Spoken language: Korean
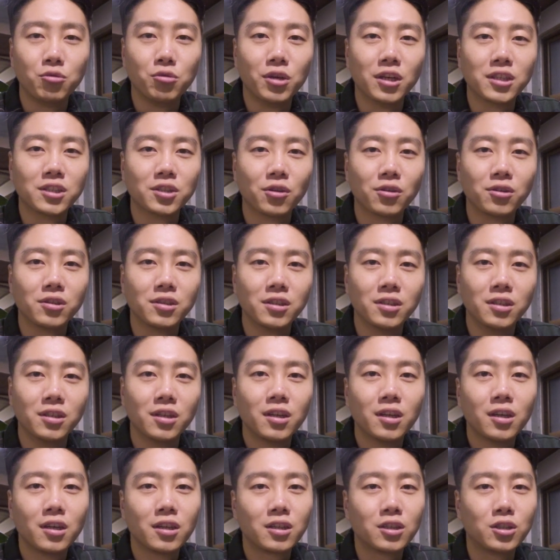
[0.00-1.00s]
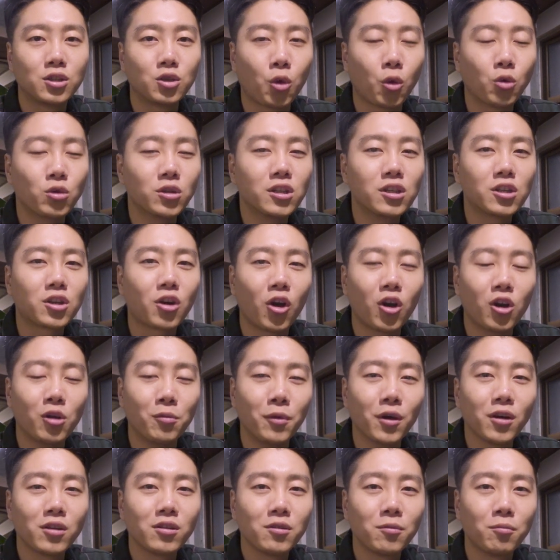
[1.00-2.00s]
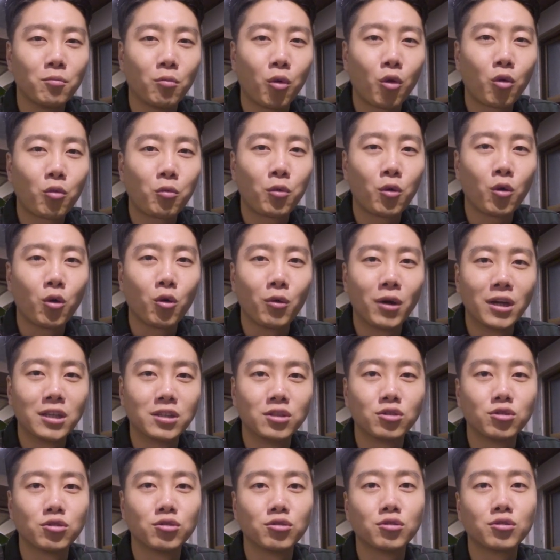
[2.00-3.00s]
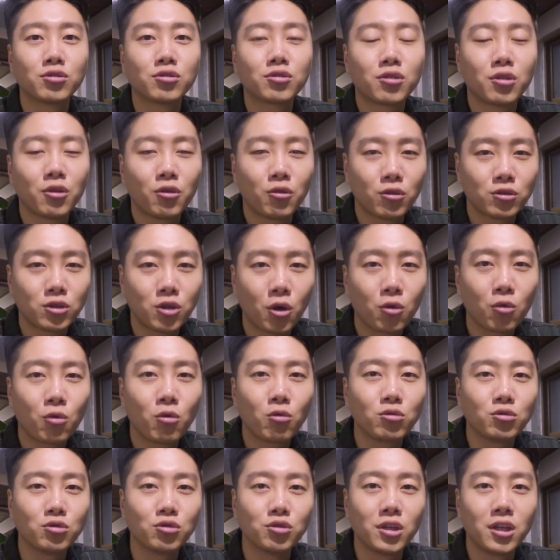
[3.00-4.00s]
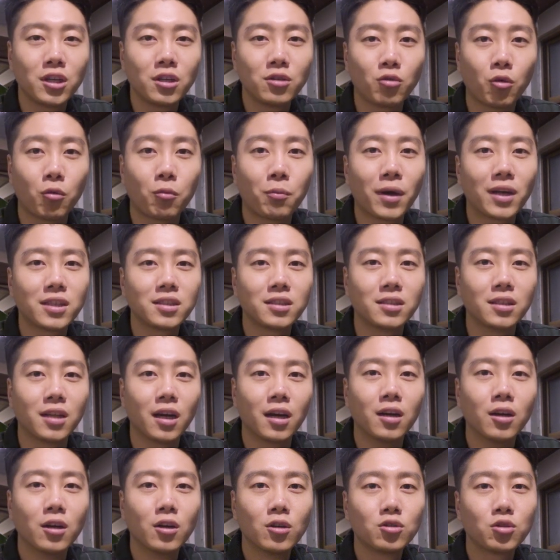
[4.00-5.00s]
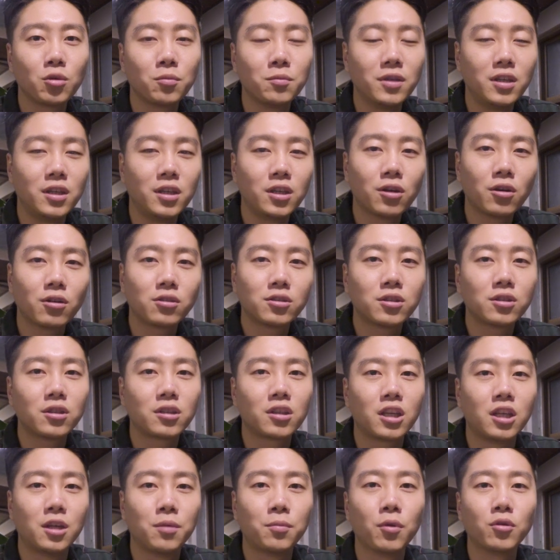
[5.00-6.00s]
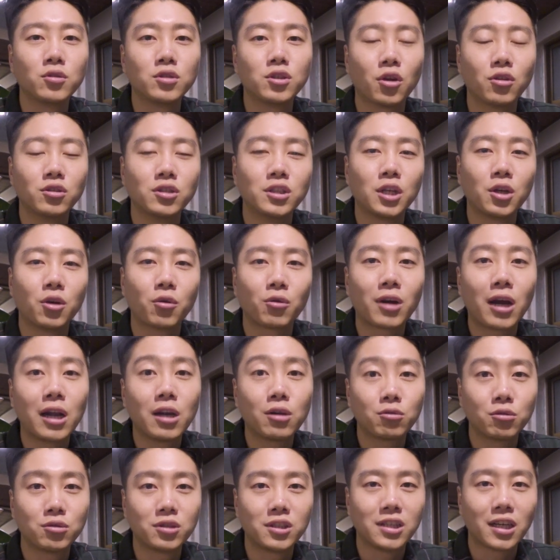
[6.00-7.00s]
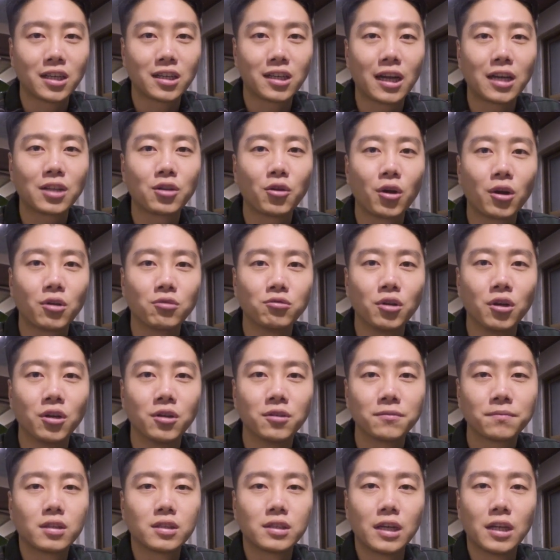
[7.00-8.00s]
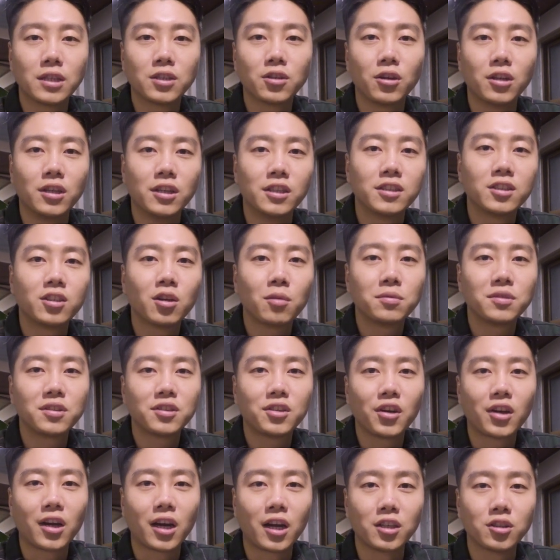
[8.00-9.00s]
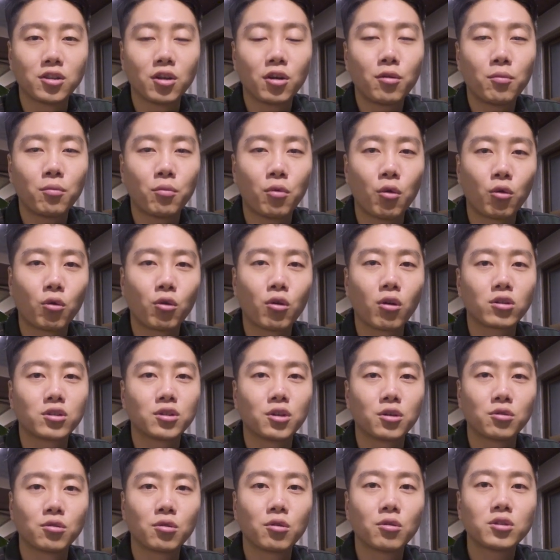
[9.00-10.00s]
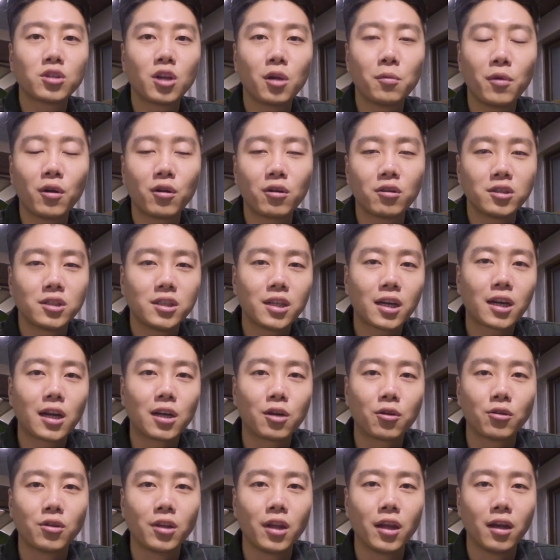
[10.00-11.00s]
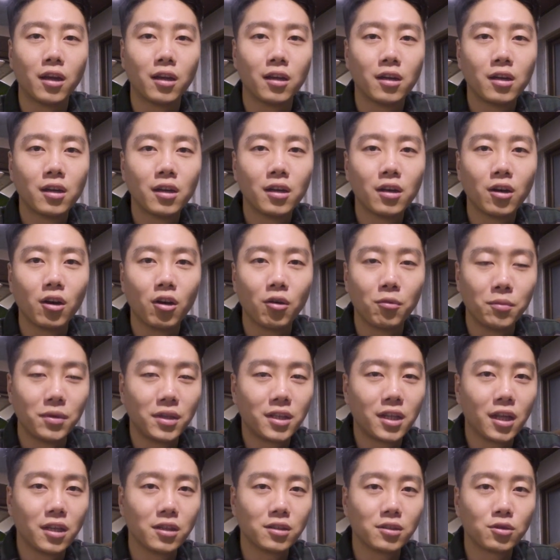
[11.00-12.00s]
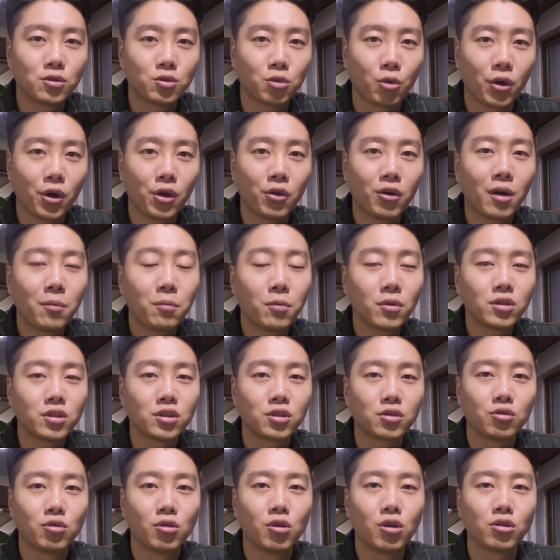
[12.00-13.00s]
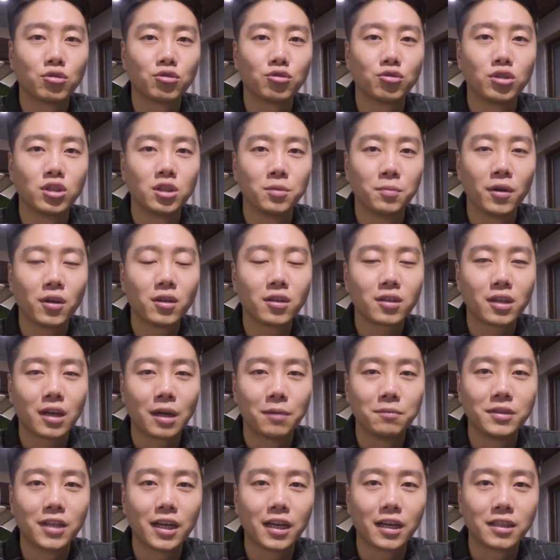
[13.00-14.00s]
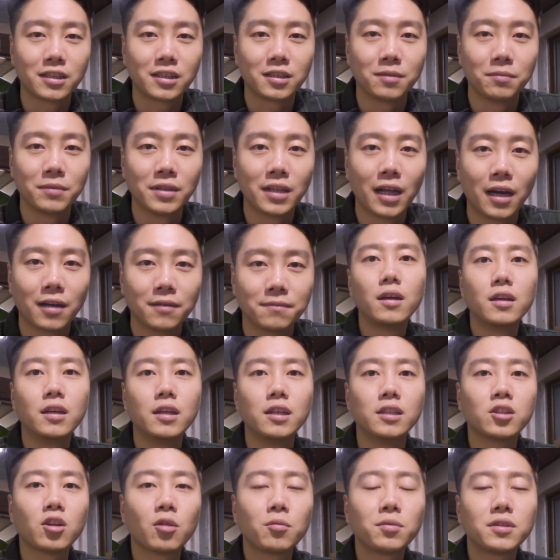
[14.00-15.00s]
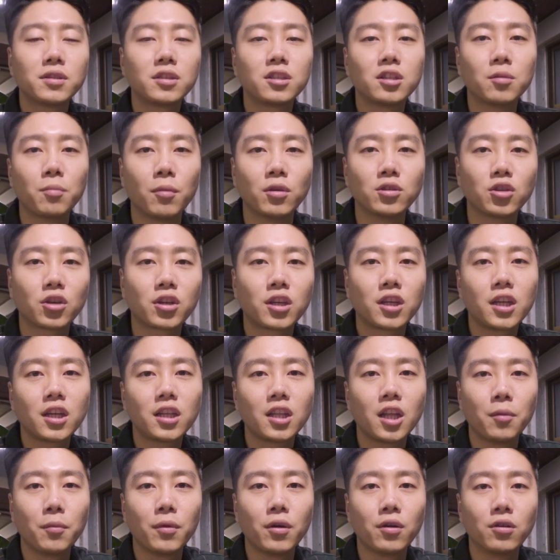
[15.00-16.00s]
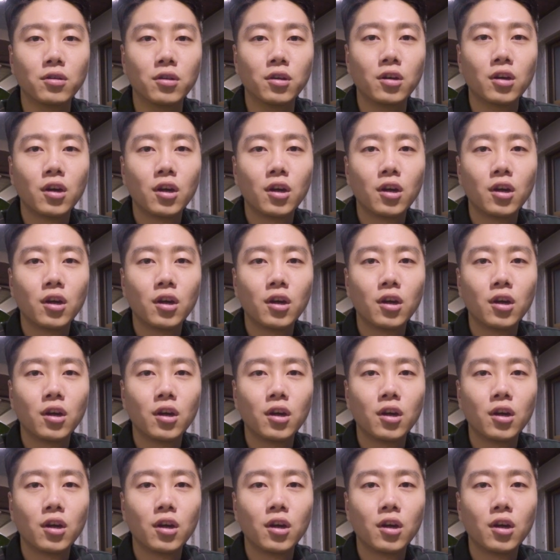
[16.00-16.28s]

위해서는 그 돈을 걸면 목표 완수 성공률이 높아진다. 좀 이것을 기본 전제로 깔고 시작을 하더라고요. 그래서 이 서비스에 관해서 본격적으로 설명을 시작할 건데 어, 밑에 있는 좋아요 한 번씩 눌러주시면 감사하겠습니다. 이 서비스를 먼저 키게 되면